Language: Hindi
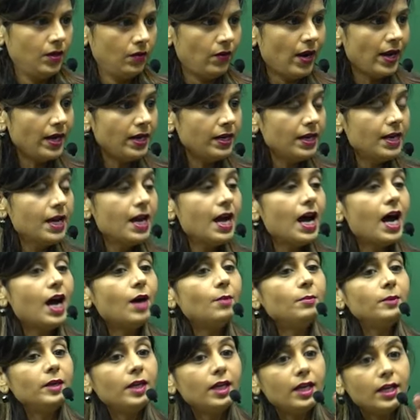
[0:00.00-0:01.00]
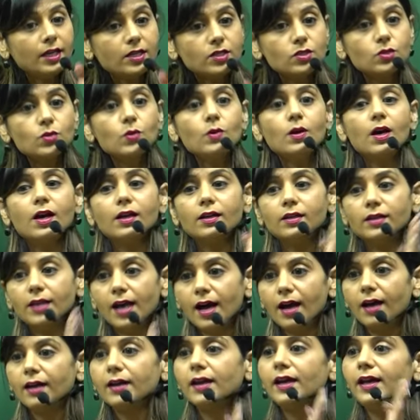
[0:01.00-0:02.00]
राइट right? अब
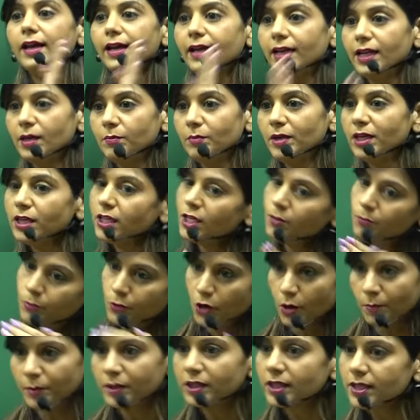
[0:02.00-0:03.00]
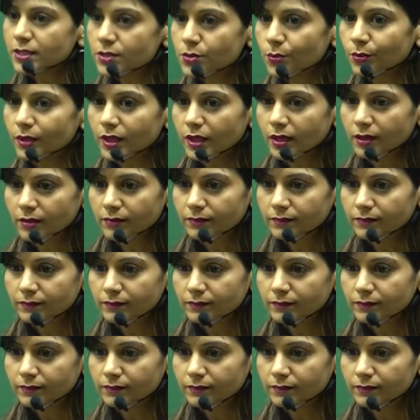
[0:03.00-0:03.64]
118 एलिमेंट की प्रॉपर्टीज होंगी